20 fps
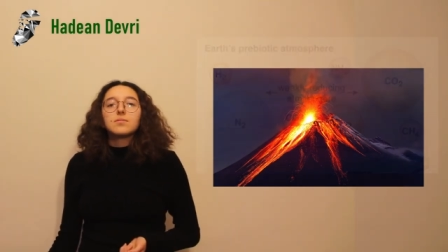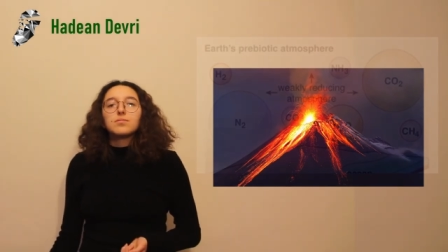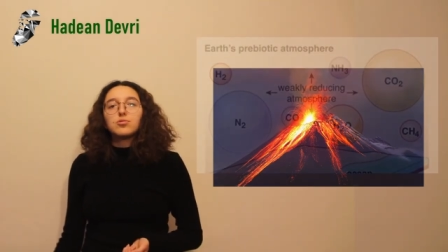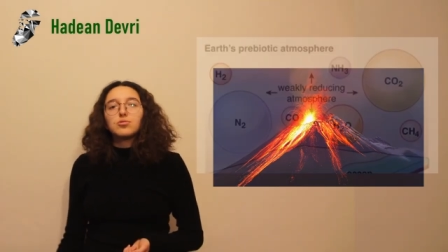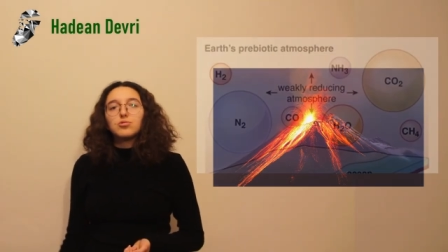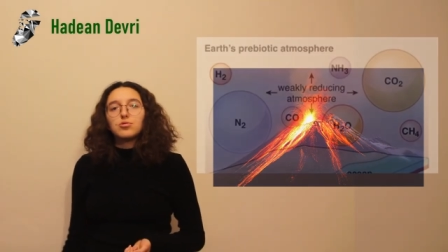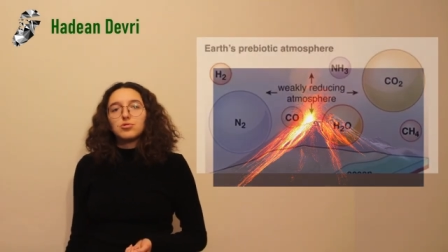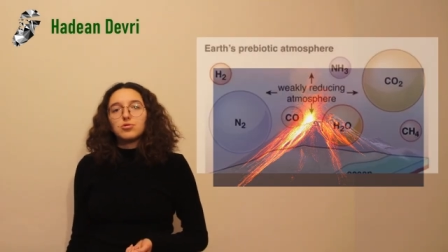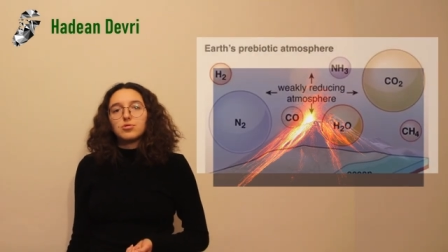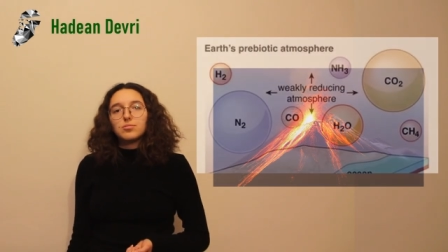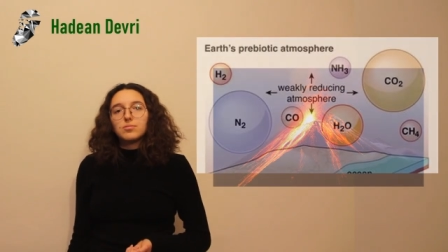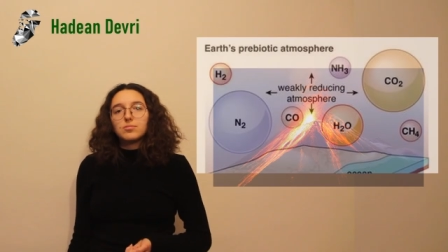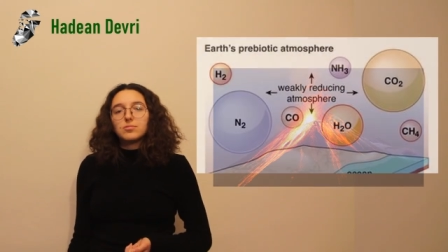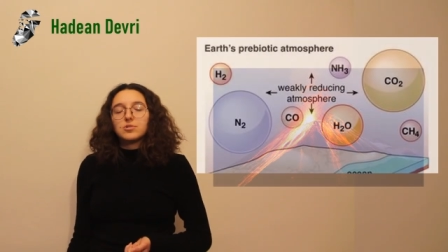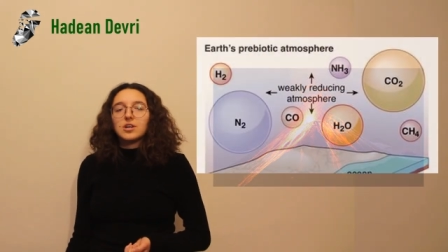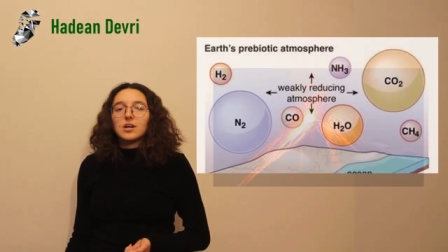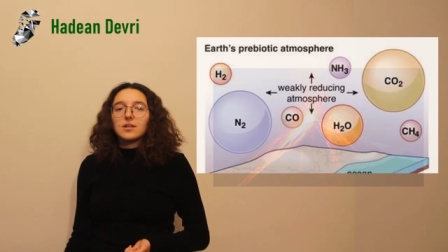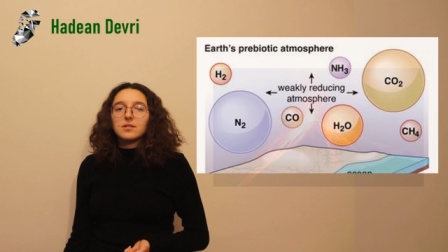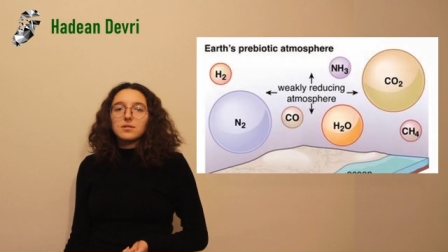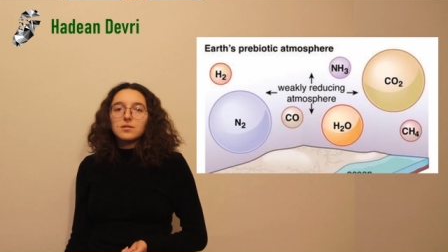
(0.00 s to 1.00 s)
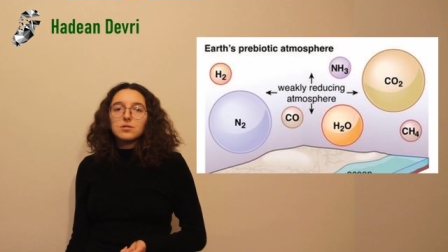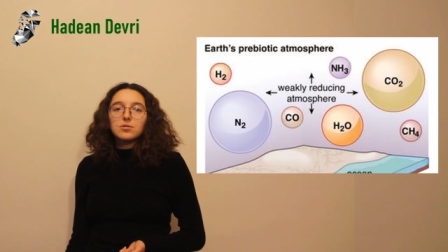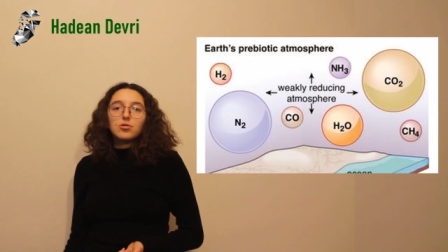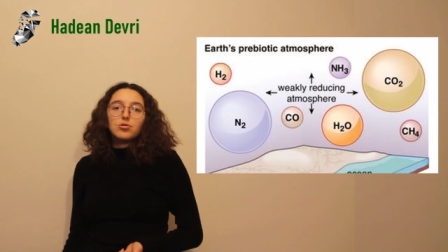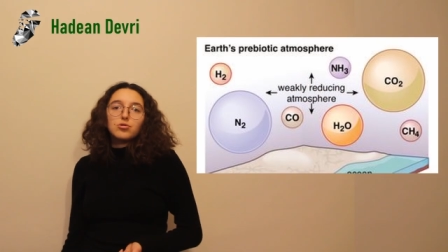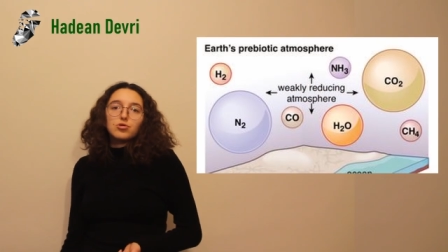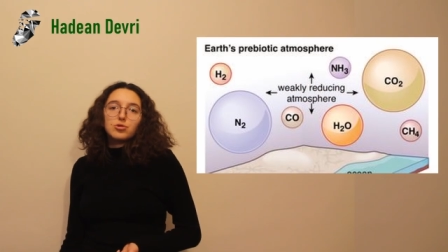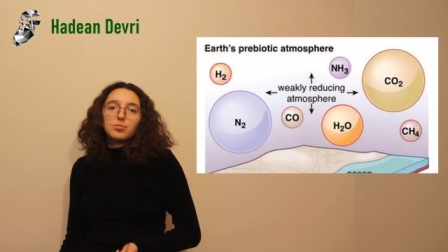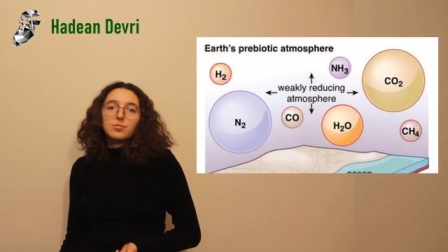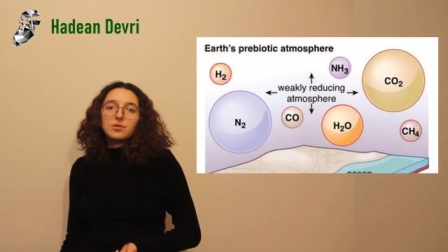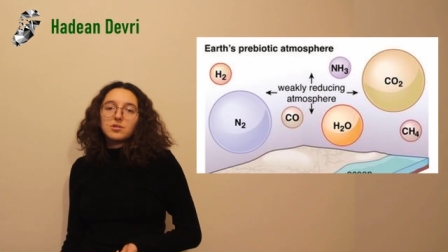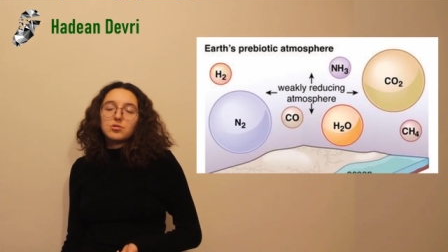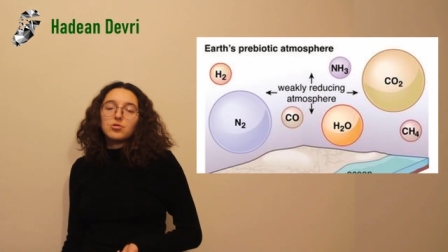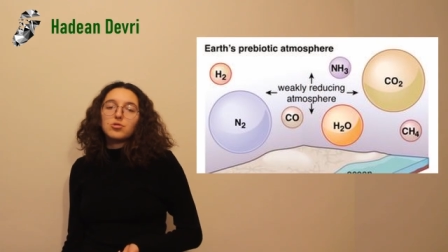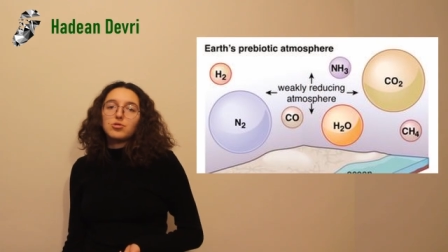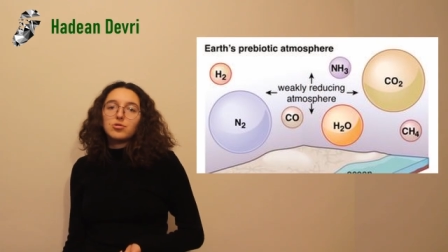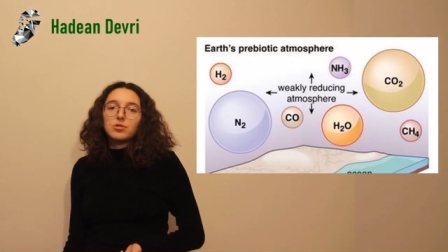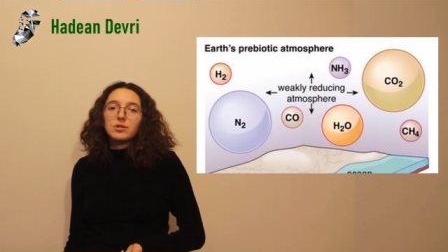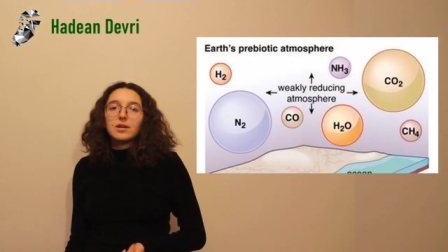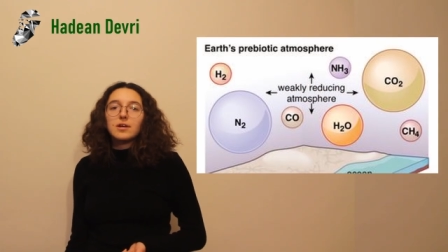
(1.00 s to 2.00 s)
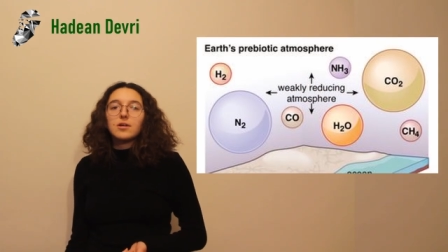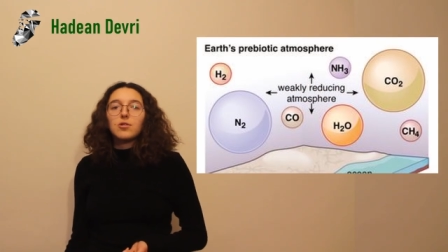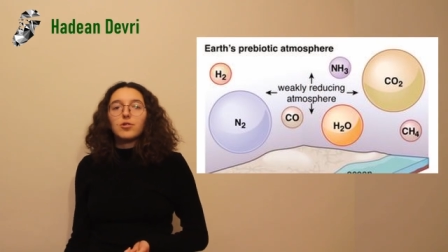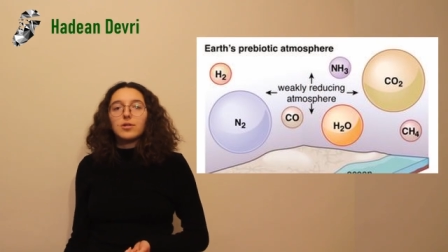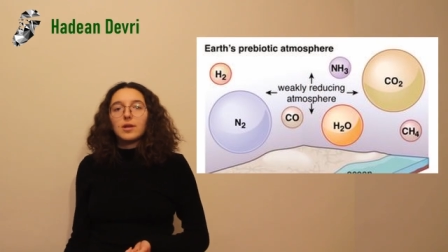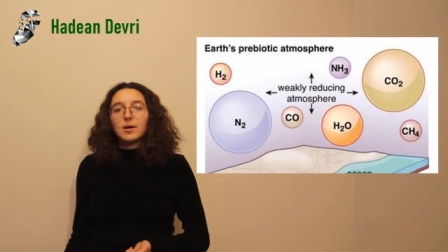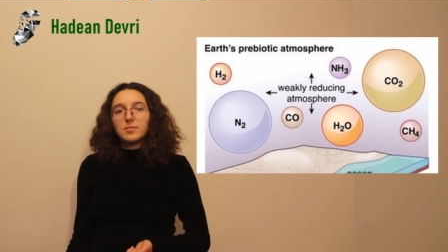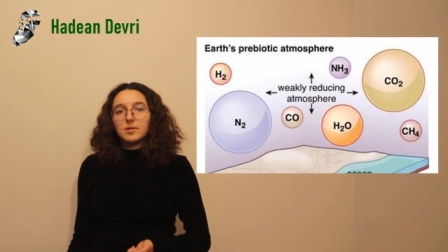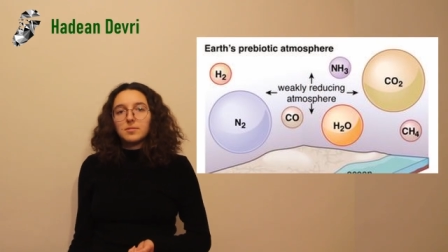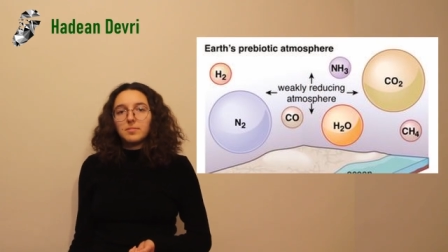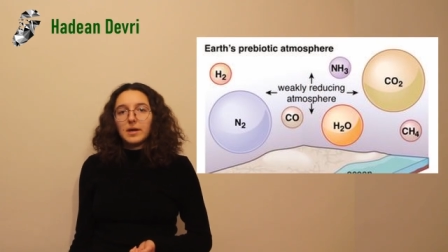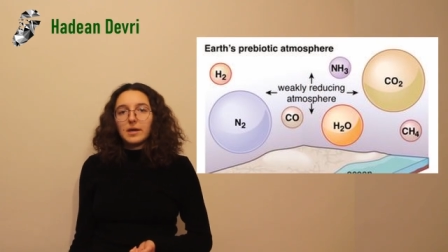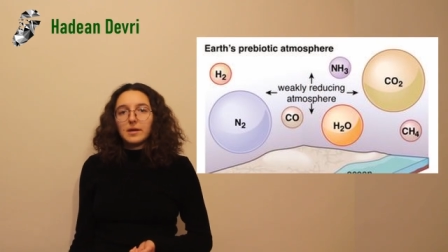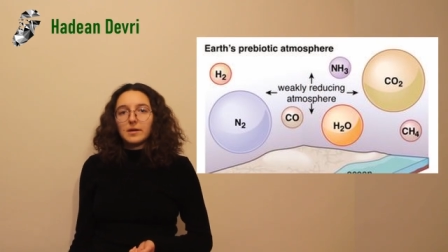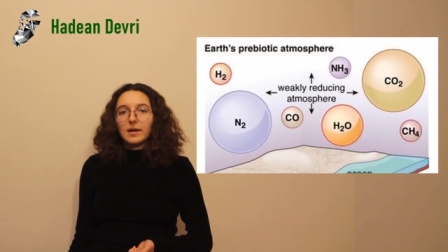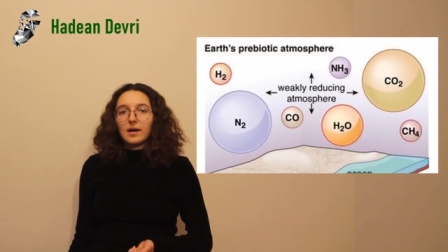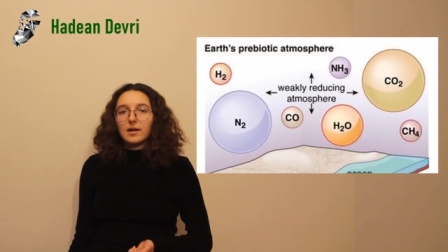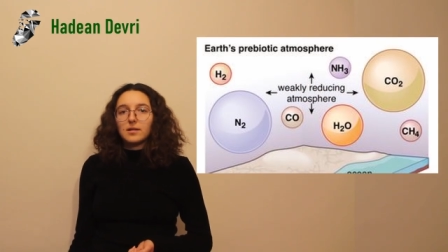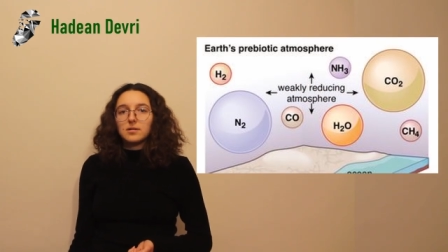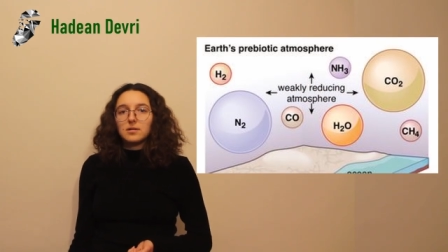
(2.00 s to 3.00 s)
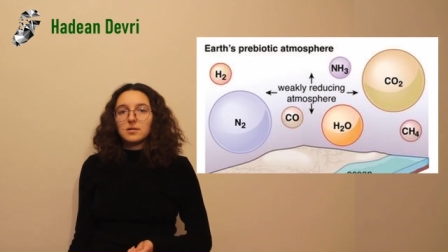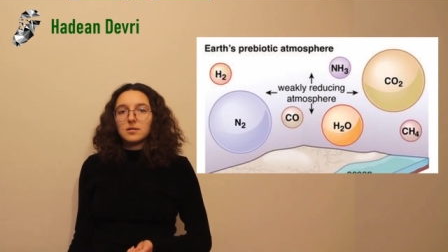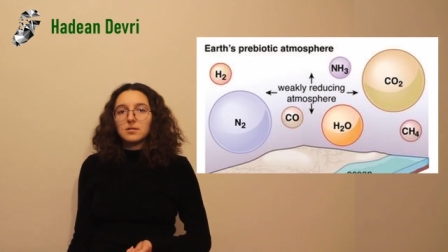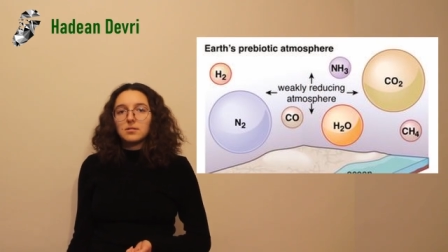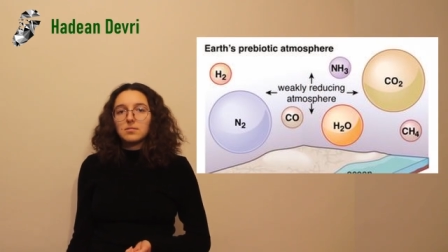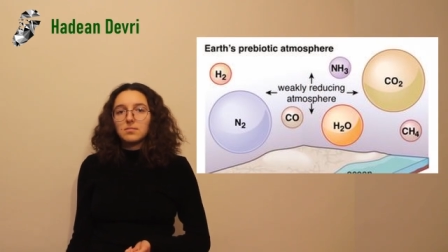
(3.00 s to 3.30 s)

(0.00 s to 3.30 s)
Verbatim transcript: Bu durum canlılığın oluşması önünde önemli bir engeldi.